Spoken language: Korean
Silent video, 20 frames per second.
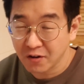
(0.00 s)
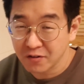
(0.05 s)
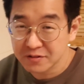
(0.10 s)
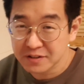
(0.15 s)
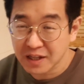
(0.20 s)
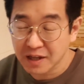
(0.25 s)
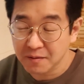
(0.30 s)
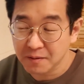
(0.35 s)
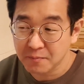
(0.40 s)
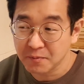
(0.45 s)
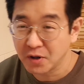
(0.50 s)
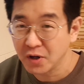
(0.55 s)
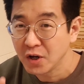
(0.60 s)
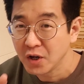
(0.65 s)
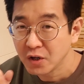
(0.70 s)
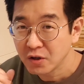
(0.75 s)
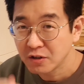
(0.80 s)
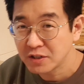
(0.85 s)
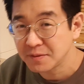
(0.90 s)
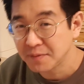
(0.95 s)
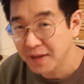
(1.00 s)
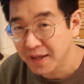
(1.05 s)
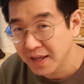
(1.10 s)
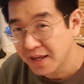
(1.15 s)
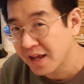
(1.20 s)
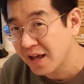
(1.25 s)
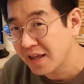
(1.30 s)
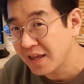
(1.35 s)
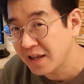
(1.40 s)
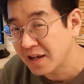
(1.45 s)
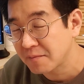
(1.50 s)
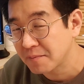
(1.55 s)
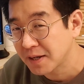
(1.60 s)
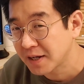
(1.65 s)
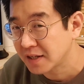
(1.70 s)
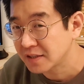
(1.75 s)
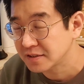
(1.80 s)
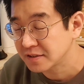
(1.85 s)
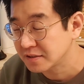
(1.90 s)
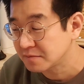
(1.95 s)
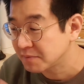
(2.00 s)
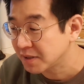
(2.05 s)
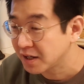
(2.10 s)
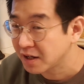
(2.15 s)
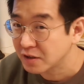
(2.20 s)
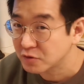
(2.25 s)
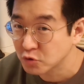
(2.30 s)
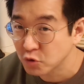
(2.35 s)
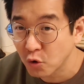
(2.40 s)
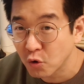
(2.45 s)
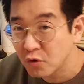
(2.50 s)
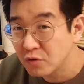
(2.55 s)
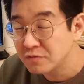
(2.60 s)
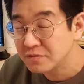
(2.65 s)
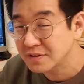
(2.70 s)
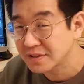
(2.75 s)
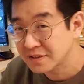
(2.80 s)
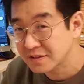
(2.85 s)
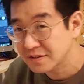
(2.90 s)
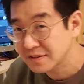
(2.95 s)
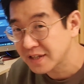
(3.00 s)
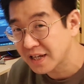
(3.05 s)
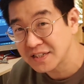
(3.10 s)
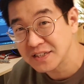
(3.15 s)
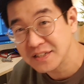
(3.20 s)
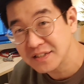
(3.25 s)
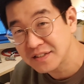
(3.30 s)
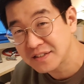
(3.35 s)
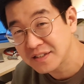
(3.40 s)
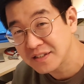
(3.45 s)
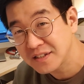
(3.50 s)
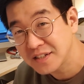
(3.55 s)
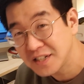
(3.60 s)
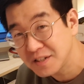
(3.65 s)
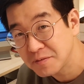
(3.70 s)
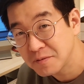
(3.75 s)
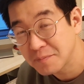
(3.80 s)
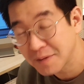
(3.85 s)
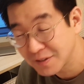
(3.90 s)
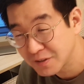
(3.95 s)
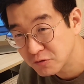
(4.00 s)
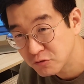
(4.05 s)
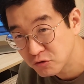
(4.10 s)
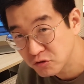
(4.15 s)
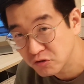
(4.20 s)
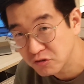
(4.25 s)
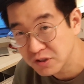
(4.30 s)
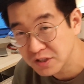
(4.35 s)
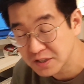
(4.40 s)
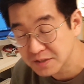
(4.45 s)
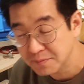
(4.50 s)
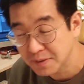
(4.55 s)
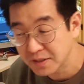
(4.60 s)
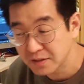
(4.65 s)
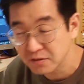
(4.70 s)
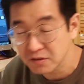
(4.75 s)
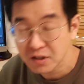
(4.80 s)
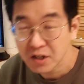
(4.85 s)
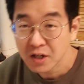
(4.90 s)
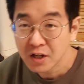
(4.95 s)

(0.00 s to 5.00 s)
그 다음에 뭐 요즘 AI가 많아져서 막 좋은 사진 같은 그림을 만들어주고 있지만은